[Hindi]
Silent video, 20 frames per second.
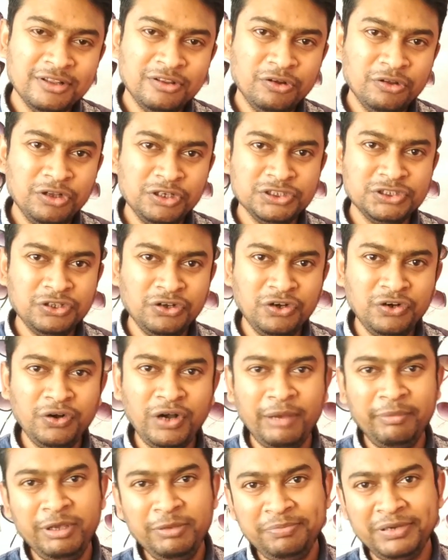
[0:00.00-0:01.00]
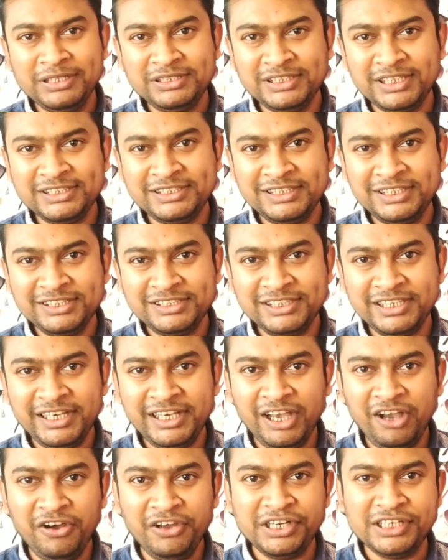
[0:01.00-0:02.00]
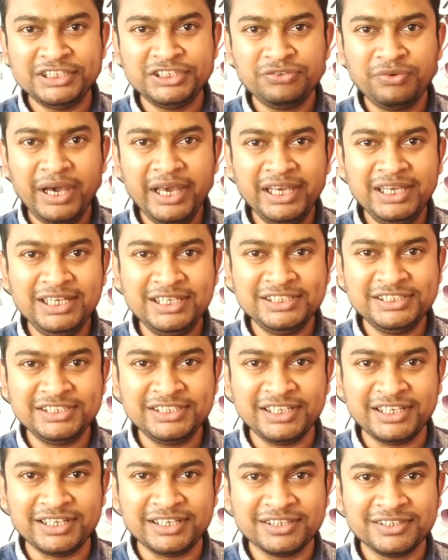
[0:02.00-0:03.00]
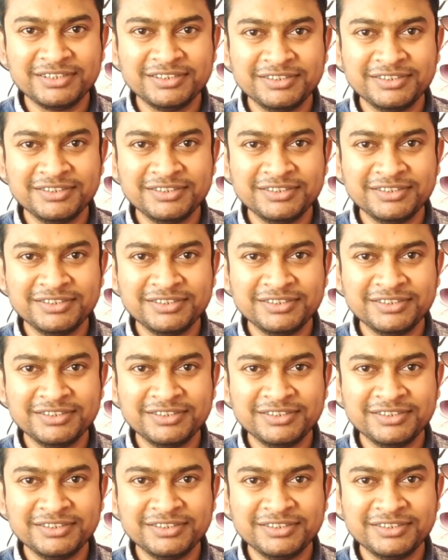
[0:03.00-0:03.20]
तो दोस्तों अभी परचेस कीजिए और इंजॉय कीजिए